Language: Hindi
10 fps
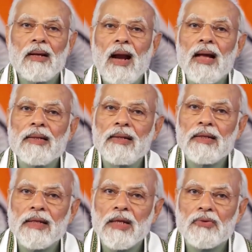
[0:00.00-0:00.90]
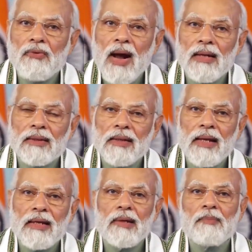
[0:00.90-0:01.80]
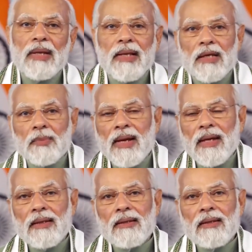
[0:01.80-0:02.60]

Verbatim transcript: राजनीतिक स्वार्थ ने ही बजट में